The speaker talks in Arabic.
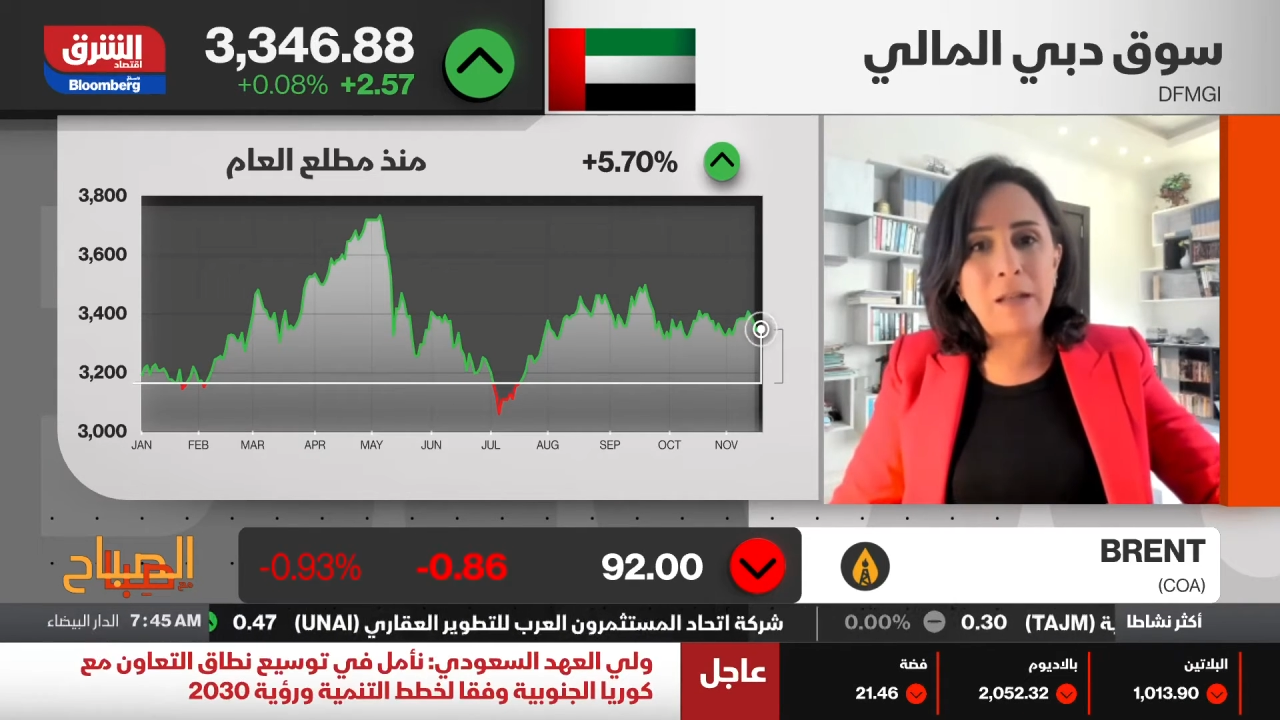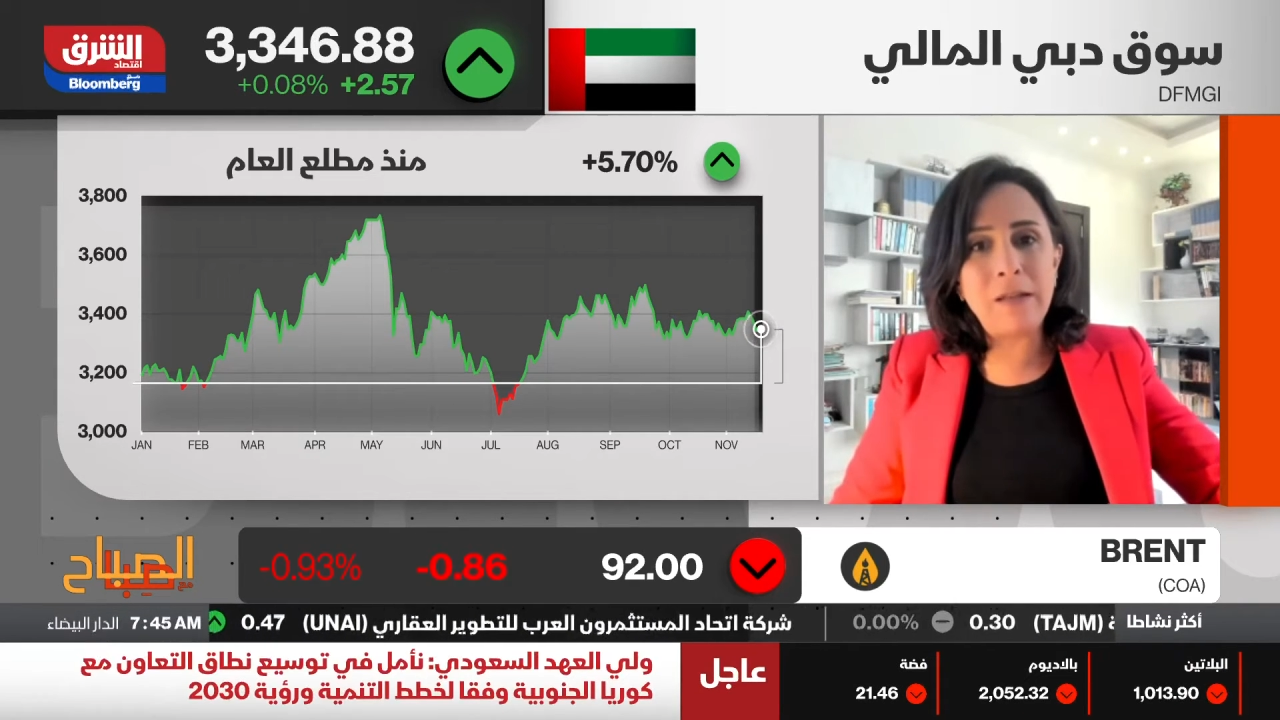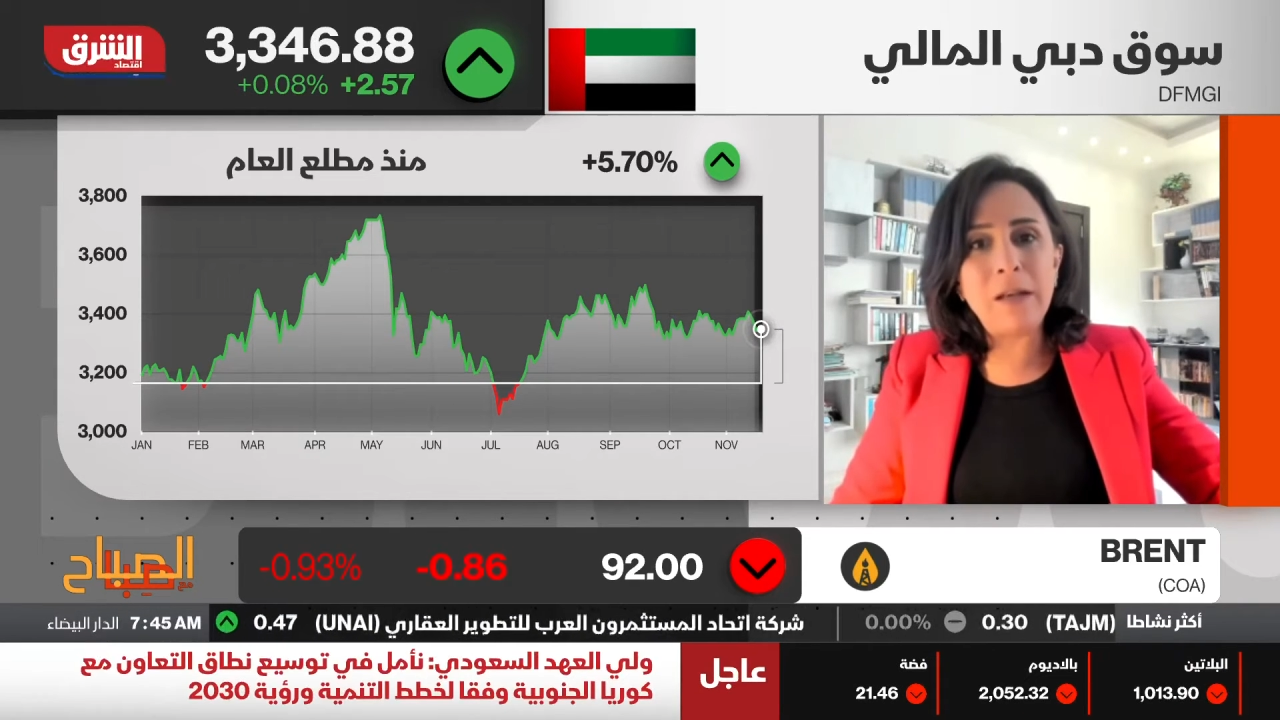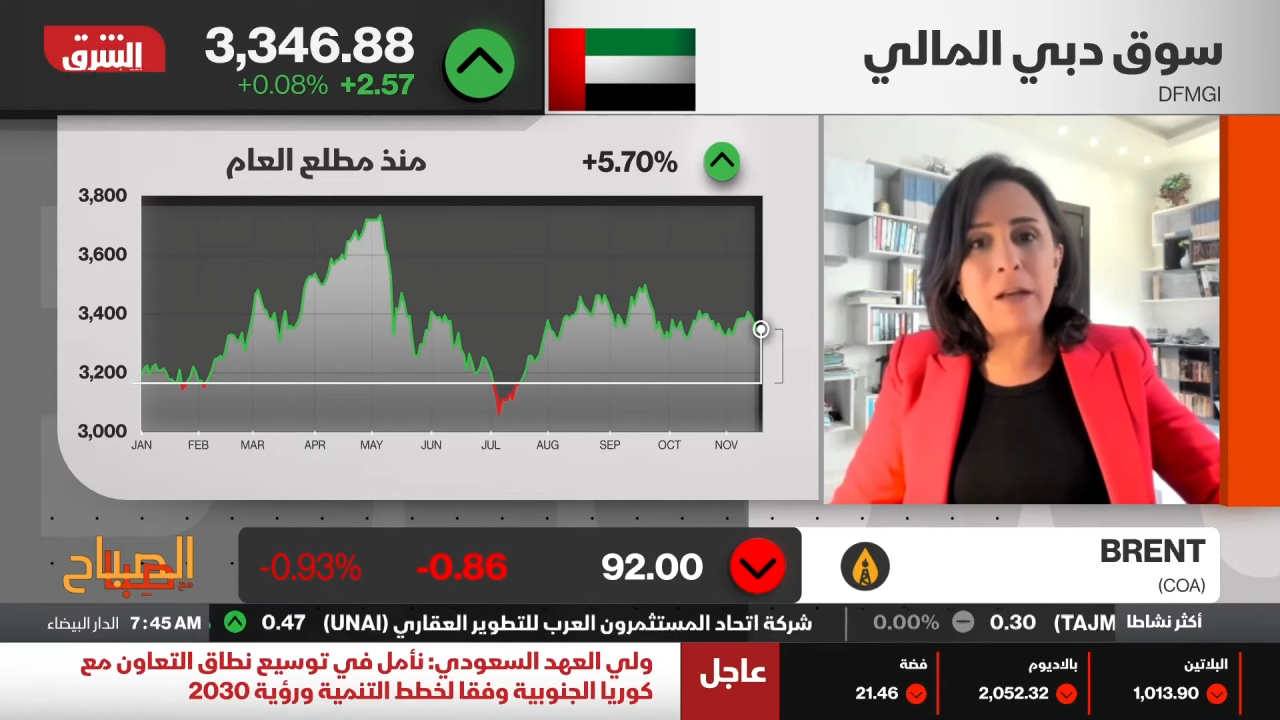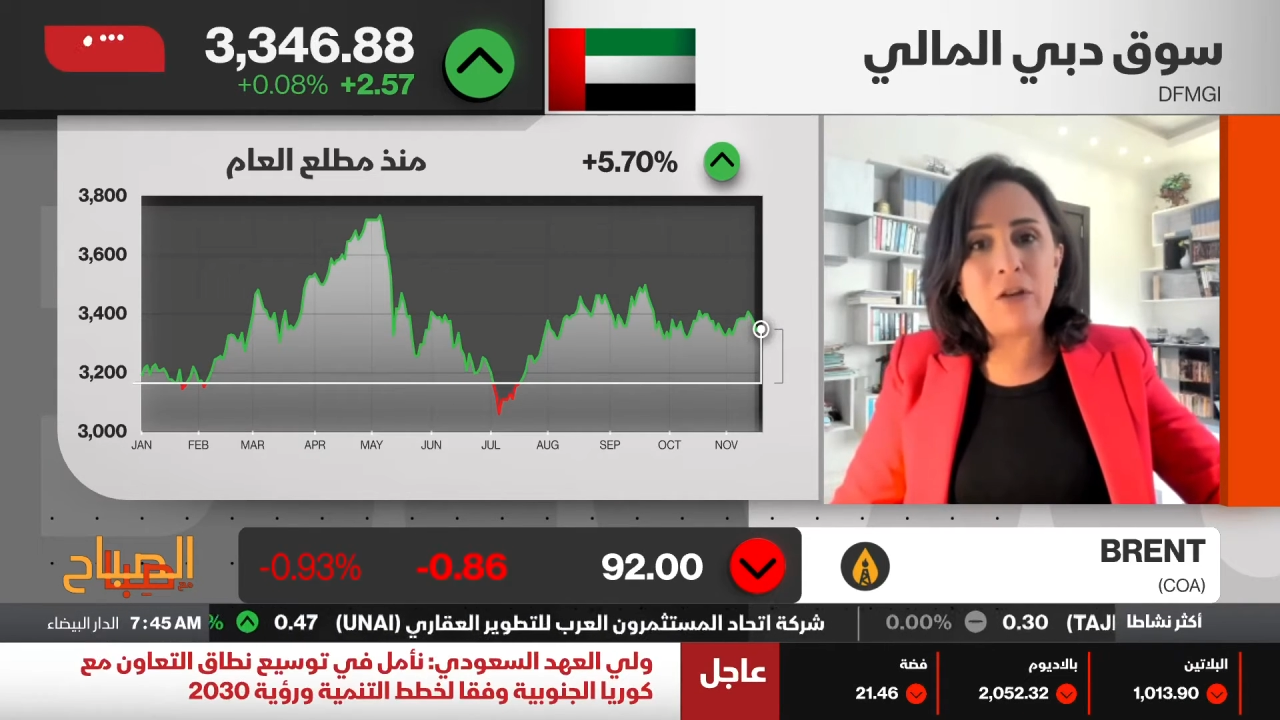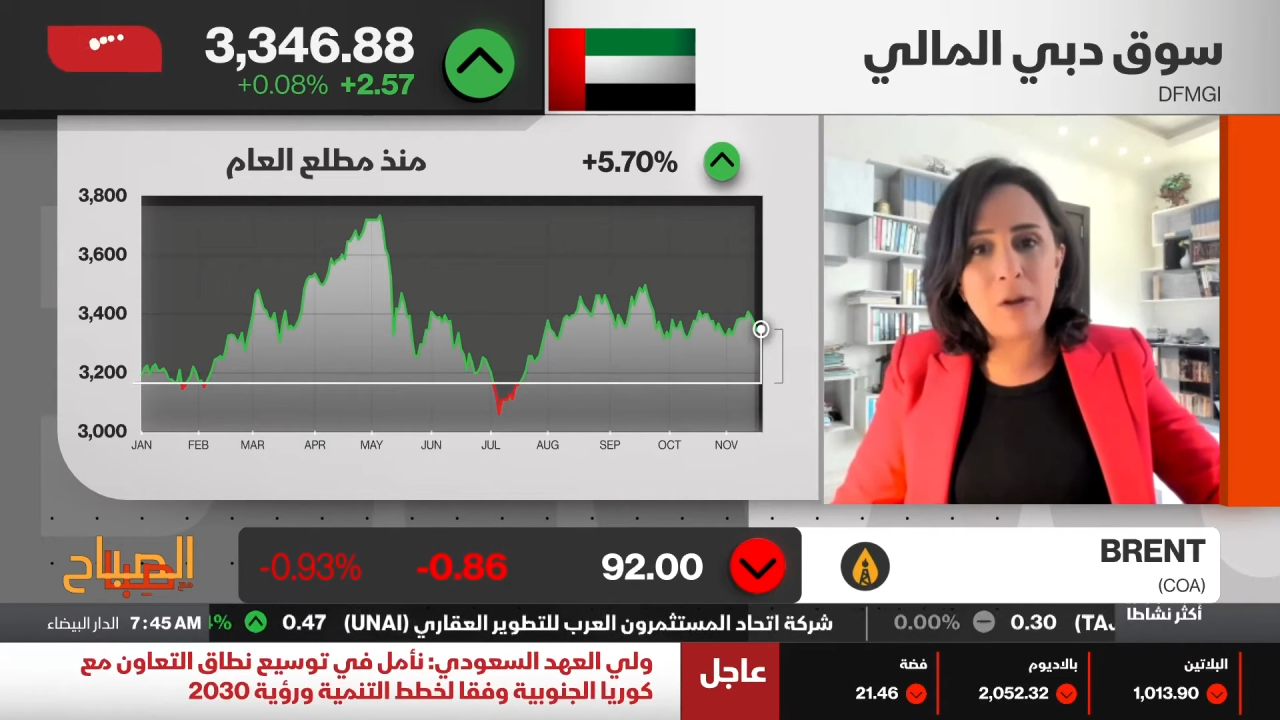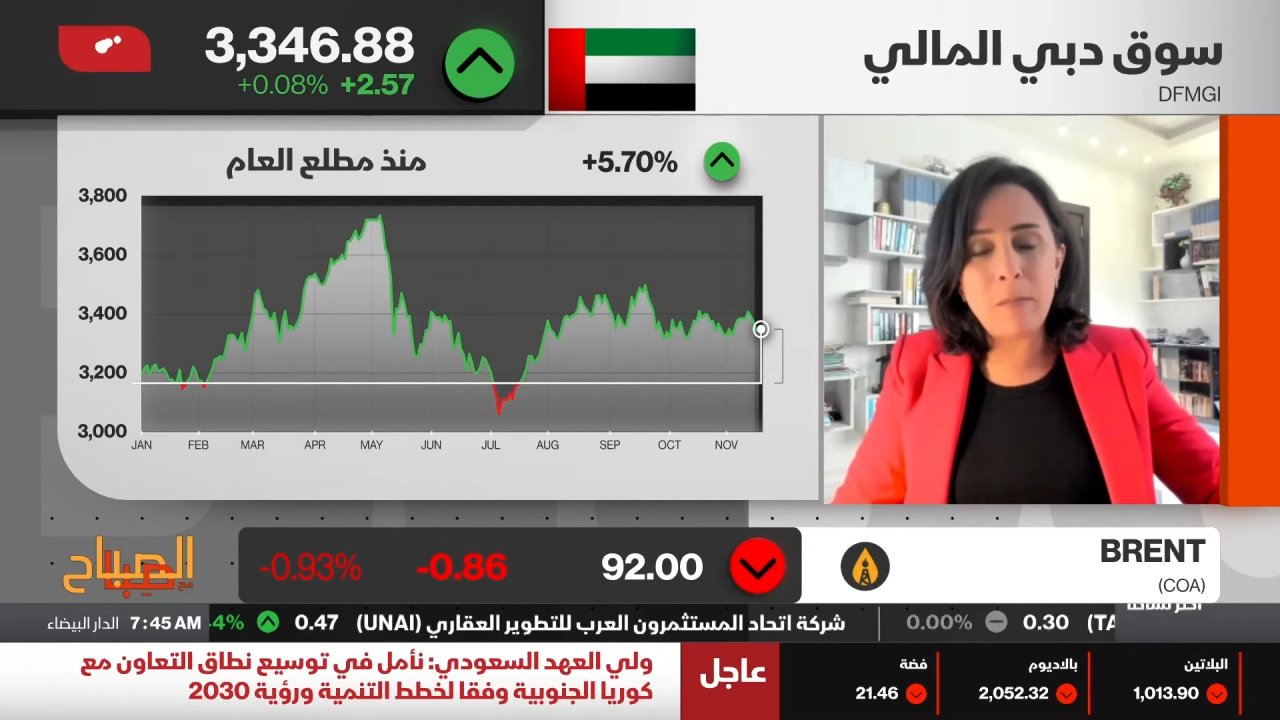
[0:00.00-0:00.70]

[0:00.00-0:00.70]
كثير ايجابي